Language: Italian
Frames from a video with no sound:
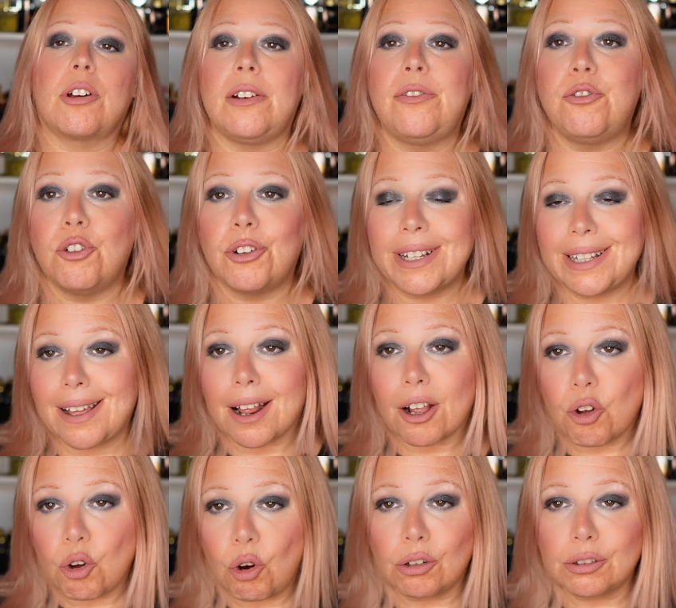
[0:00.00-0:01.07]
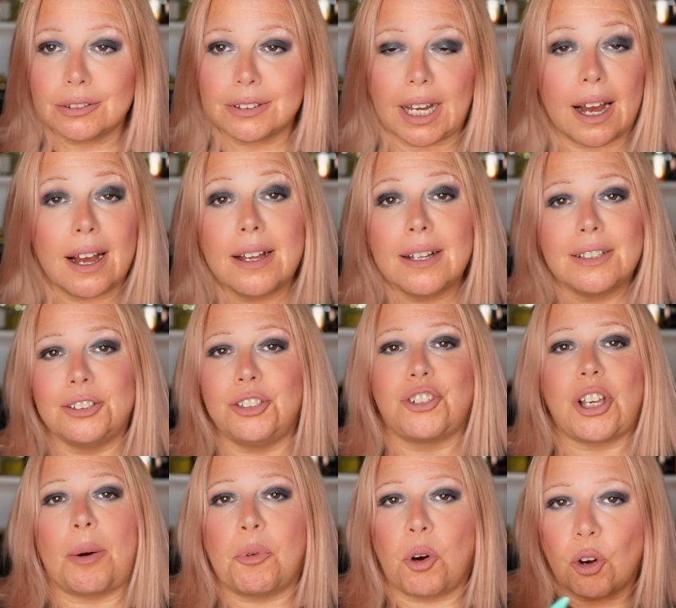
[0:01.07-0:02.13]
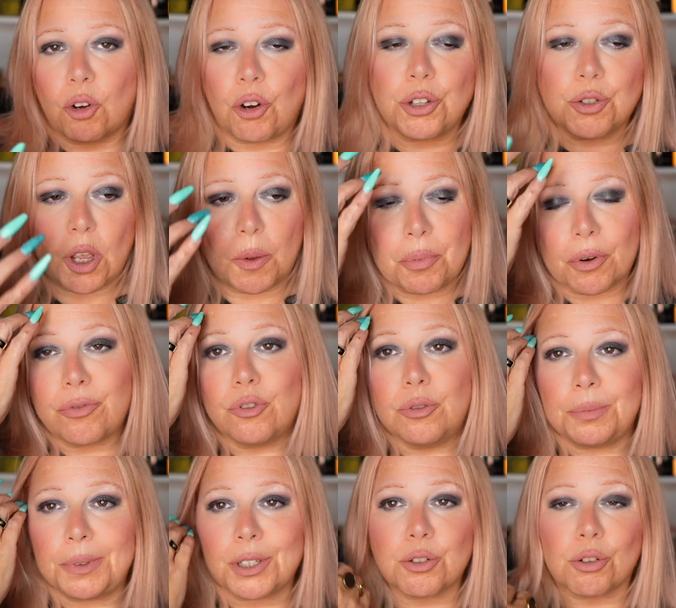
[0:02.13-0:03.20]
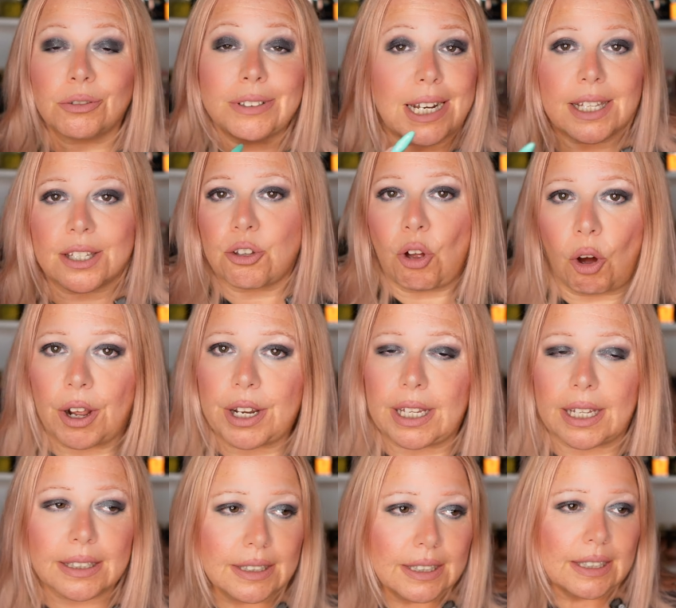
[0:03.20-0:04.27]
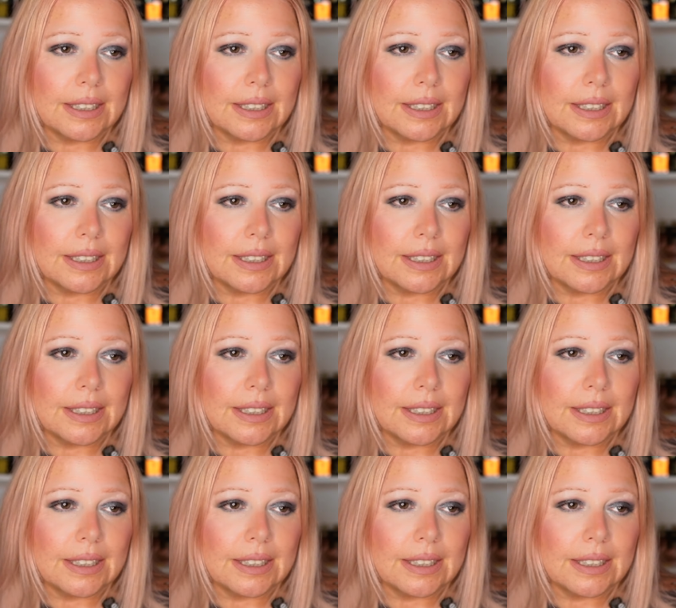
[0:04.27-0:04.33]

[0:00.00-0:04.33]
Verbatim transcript: che il Floridia racconta, diciamo, con i suoi profumi, sono delle storie,